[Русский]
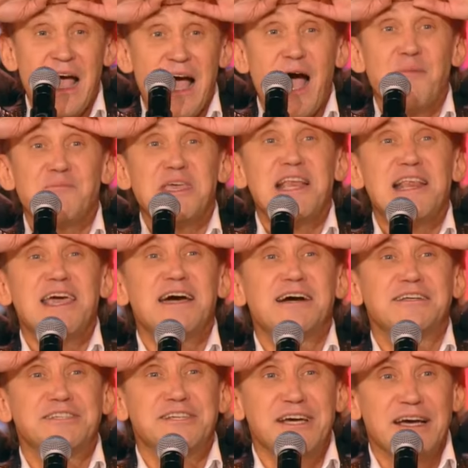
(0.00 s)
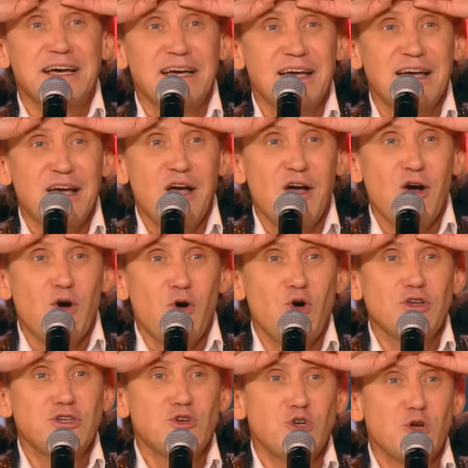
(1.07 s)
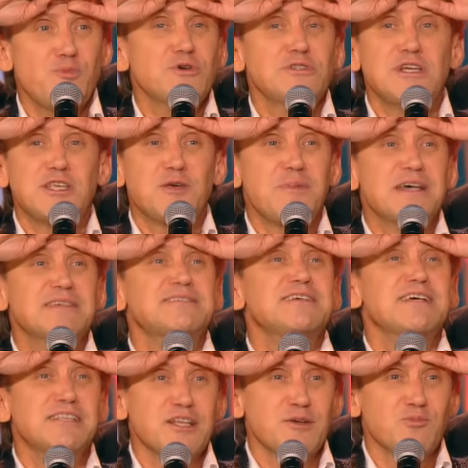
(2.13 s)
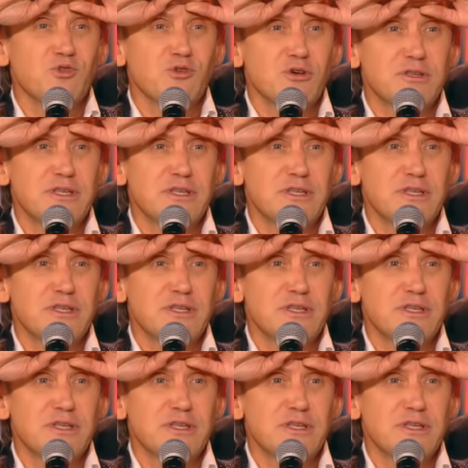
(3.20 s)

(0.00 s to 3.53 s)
А мне легче. Он же уже после тебя сытый будет.